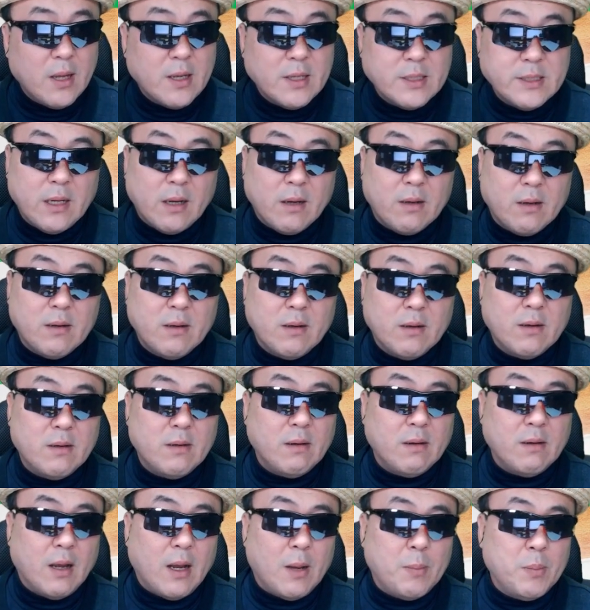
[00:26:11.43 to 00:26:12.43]
제가
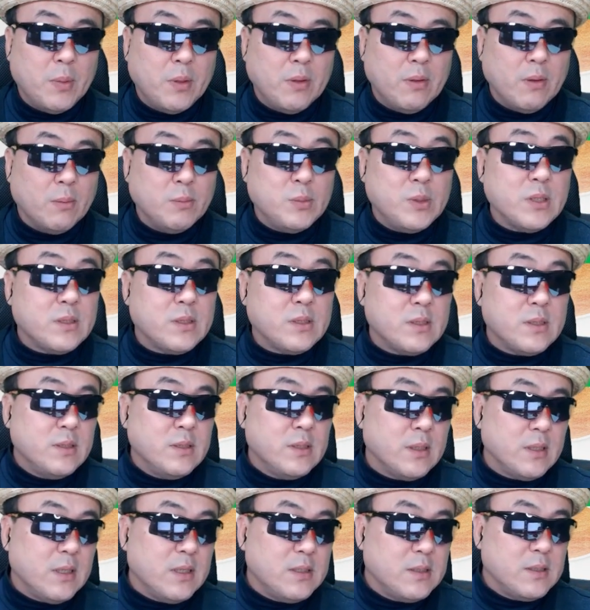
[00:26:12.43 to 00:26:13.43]
그걸 한번 엄청 쓴
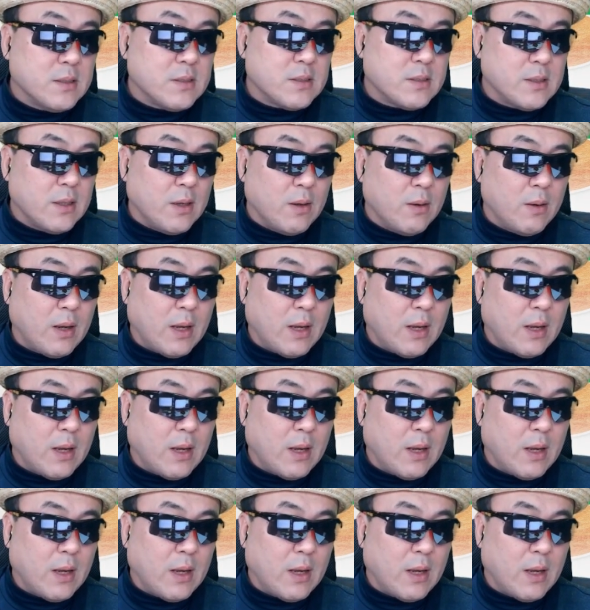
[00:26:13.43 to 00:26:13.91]
적이 있었어요.